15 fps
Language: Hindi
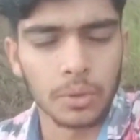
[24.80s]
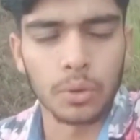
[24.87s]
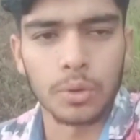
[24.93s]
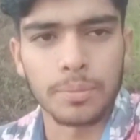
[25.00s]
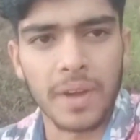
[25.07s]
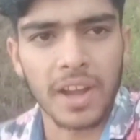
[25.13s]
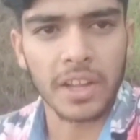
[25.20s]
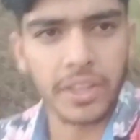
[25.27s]

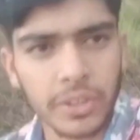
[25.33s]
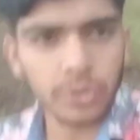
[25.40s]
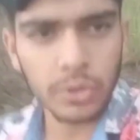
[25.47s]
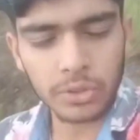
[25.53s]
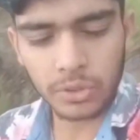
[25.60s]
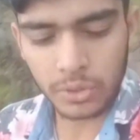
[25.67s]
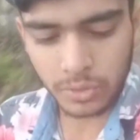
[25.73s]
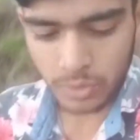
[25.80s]
और बाकी तो
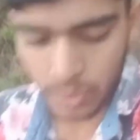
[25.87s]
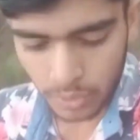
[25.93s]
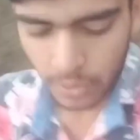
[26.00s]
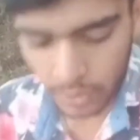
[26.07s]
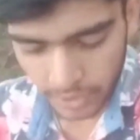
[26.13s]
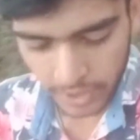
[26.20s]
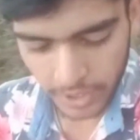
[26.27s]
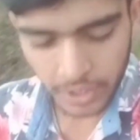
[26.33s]
ना दोस्तों
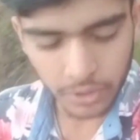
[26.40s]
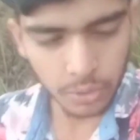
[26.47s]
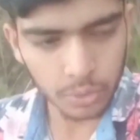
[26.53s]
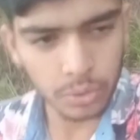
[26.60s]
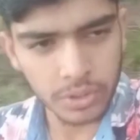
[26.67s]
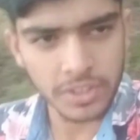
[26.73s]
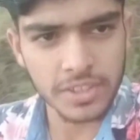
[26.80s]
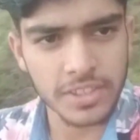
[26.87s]
एक
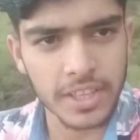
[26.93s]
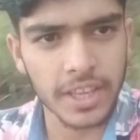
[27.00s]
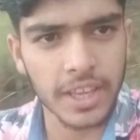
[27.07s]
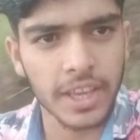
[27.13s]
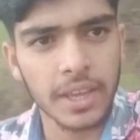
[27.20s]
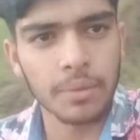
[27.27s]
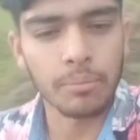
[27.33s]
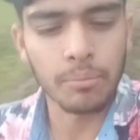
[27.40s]
दो दिन से
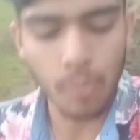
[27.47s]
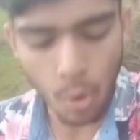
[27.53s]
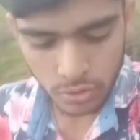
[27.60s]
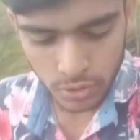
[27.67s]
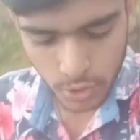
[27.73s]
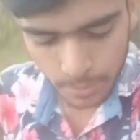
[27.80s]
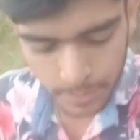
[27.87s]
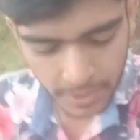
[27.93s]
मौसम